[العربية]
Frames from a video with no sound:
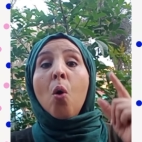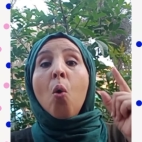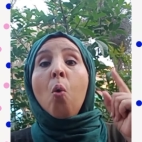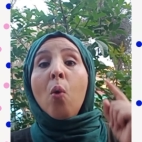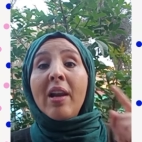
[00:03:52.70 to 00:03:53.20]

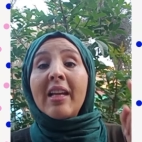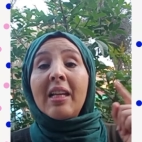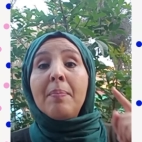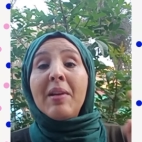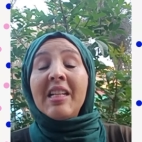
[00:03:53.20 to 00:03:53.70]

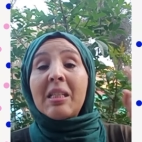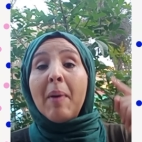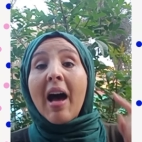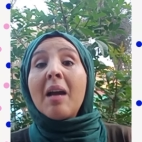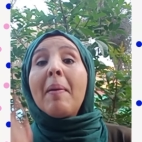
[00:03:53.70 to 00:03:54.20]
ولكن بالنسبه
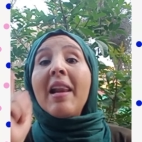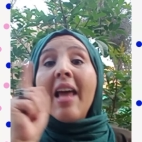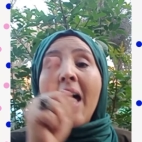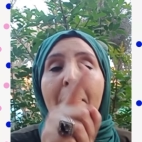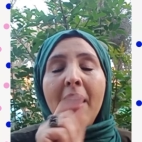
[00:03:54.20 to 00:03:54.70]
اكبر
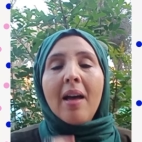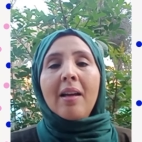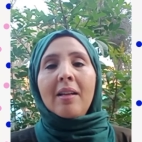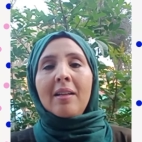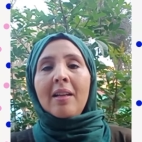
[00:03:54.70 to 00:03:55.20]
الاباء
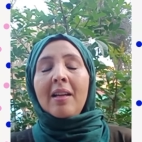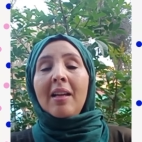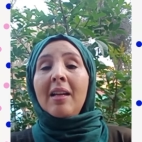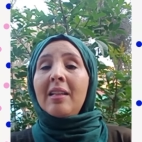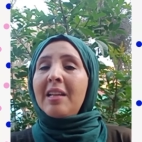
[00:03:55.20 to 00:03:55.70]

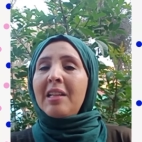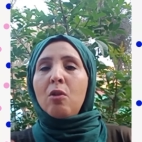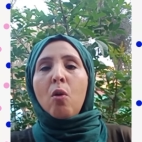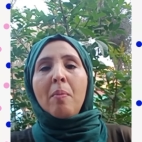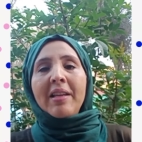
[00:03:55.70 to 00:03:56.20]
لان
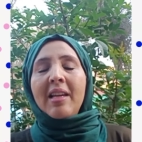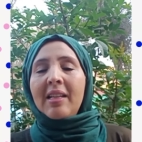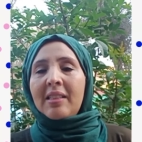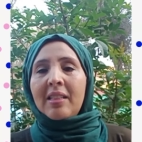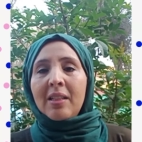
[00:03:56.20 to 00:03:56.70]
الام
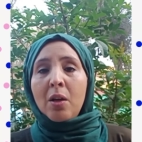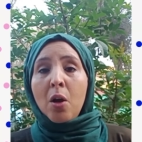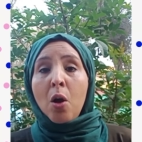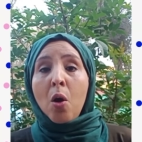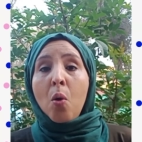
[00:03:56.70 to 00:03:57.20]
عيات
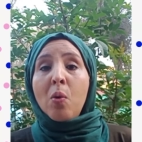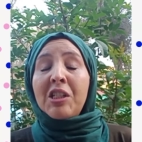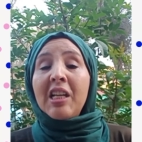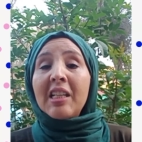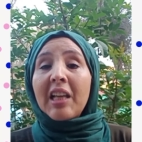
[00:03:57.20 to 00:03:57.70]

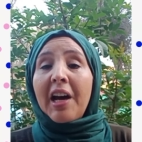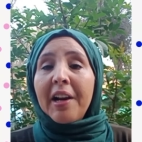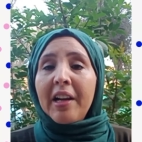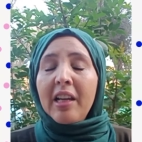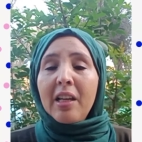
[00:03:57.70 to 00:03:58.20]
واش هي
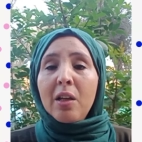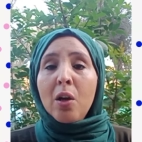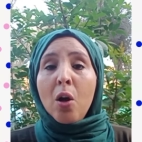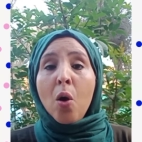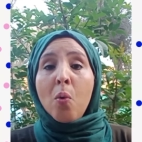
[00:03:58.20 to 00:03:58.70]
تقري
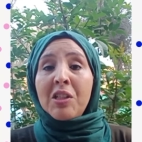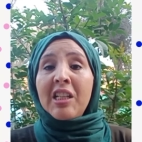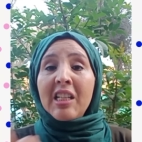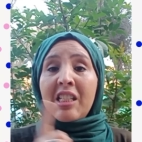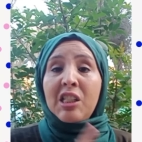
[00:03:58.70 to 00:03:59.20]
واش
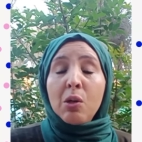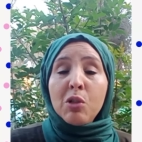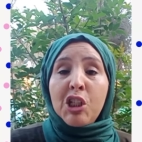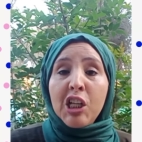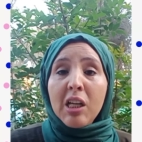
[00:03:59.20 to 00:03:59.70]
هي تدي
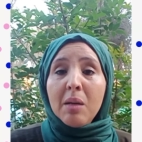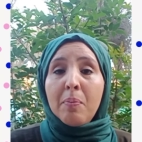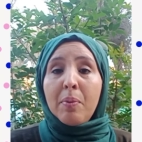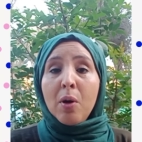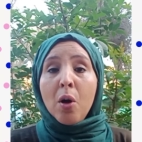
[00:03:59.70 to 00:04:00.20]
وتجيب
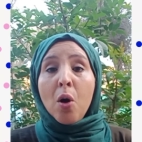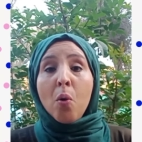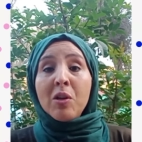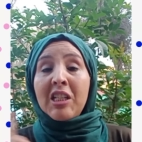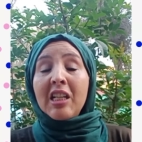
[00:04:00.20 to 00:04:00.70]

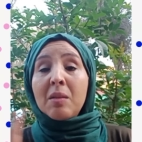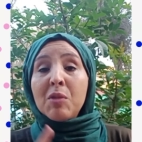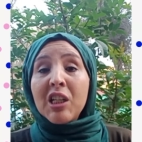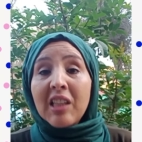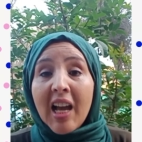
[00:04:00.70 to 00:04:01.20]
واش هي
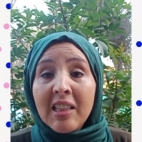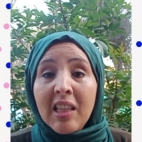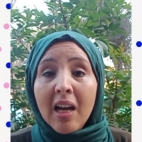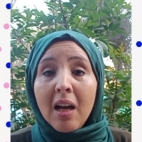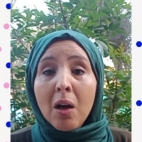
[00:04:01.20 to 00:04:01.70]
تمشي
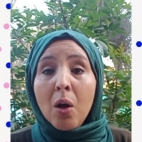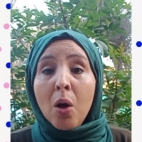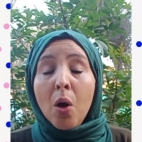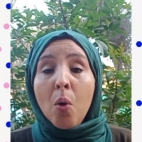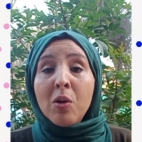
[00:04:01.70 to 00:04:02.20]
تقدى
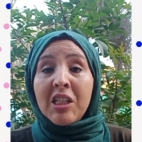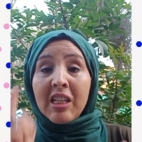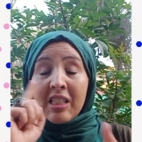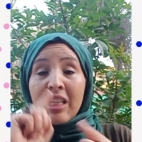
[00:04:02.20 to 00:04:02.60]
واش هي تدير